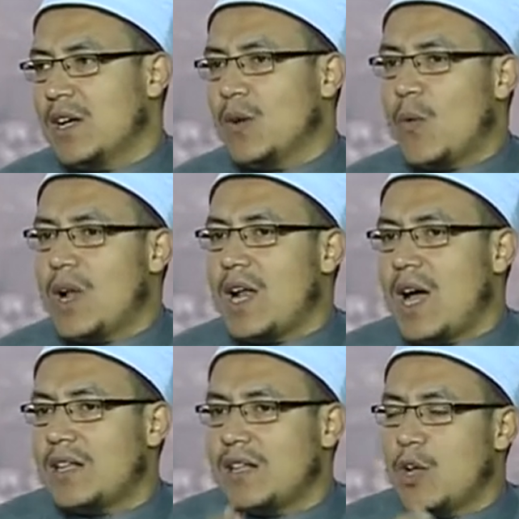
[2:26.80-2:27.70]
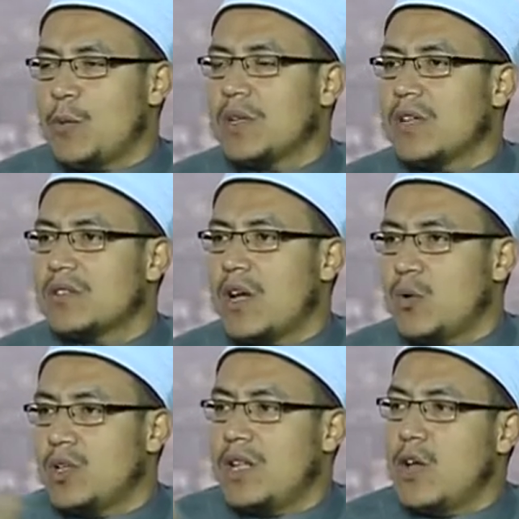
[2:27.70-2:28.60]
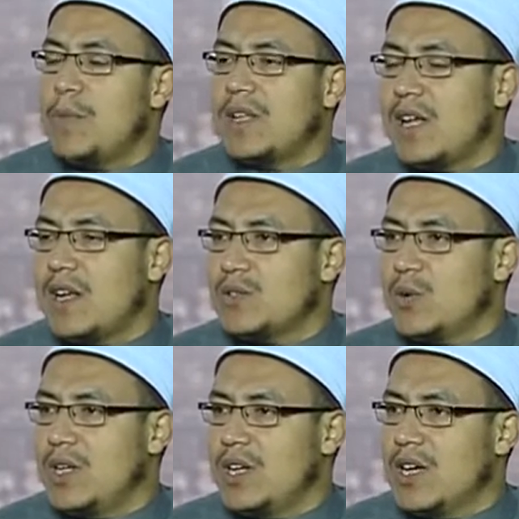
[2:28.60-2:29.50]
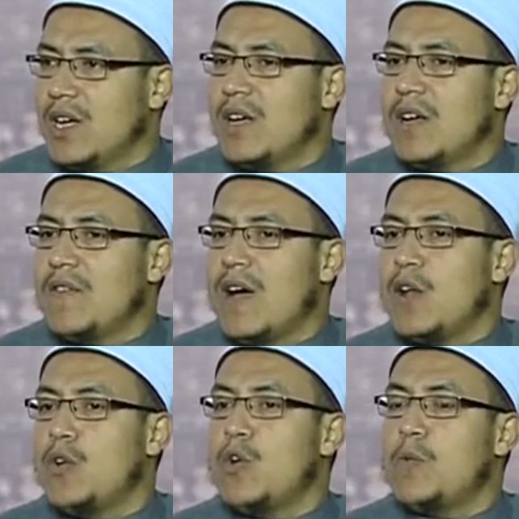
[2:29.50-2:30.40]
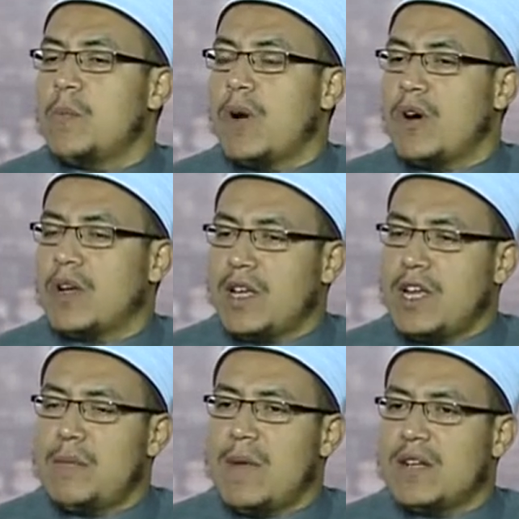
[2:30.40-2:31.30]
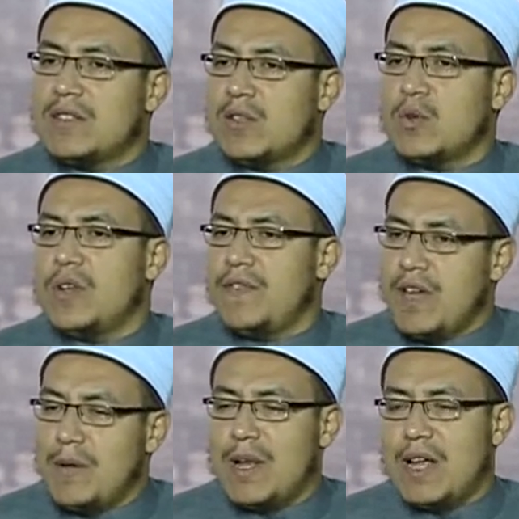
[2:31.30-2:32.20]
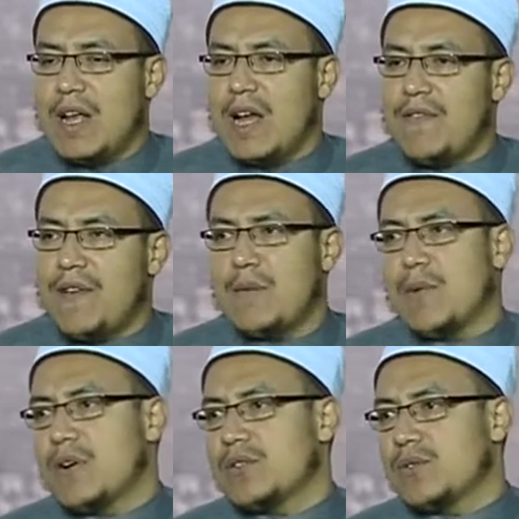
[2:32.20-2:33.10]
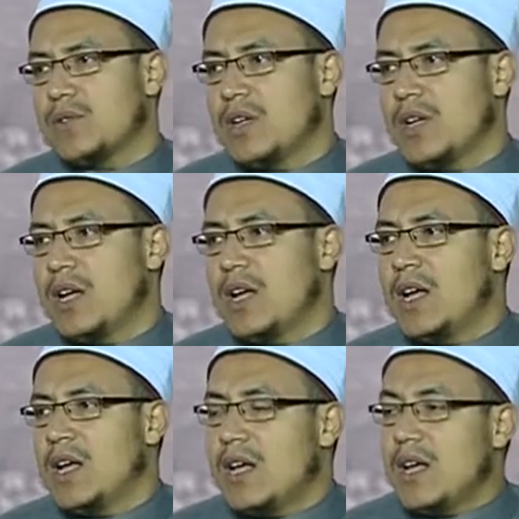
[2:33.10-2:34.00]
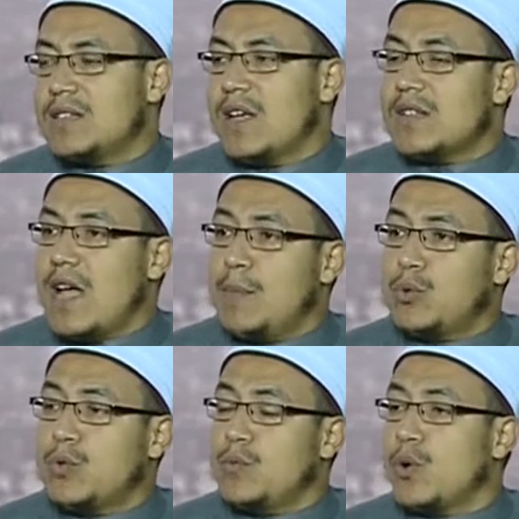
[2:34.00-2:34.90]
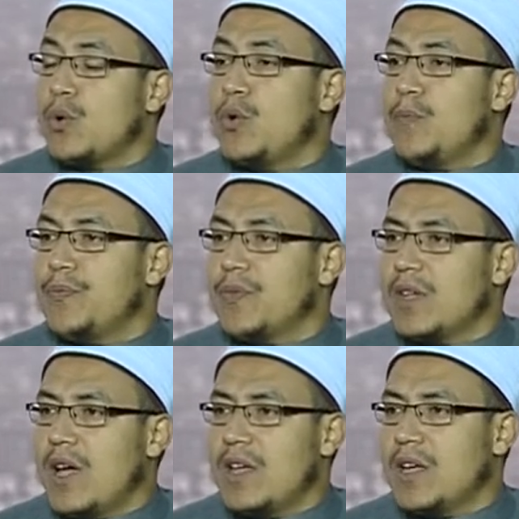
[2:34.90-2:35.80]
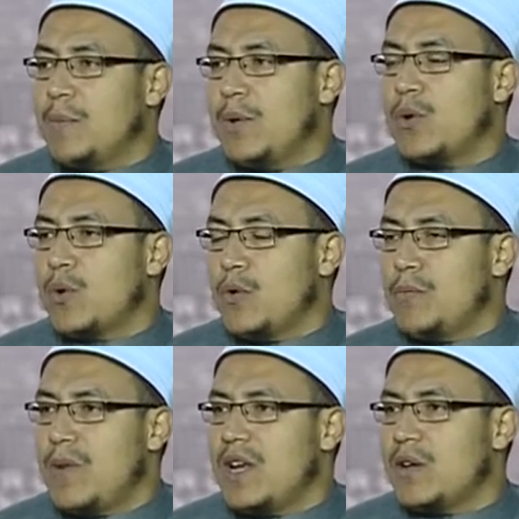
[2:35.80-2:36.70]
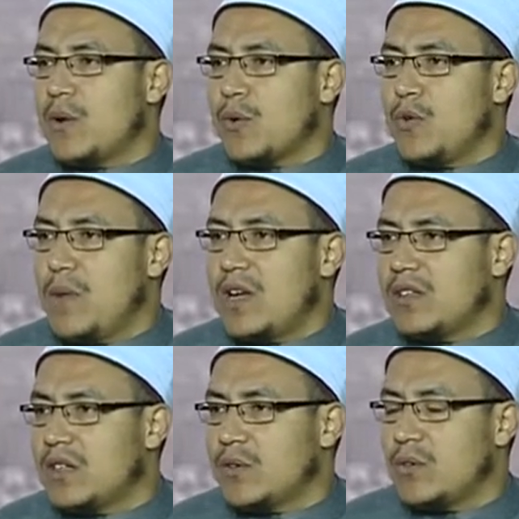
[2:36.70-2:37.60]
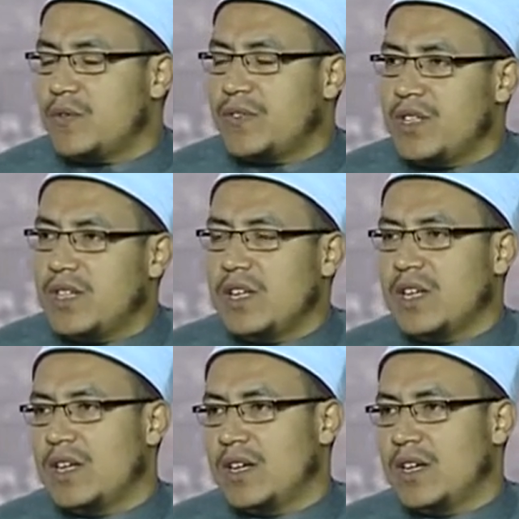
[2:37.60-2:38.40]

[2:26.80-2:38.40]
ولا العدد هيبقى تصاعدي ده هيبقى تنازلي فقال لهم كلمه تدل فعلا على فهم الرسول اذا ذهبتم للروم هيجبركم ملك الروم ان تدخلوا في دينه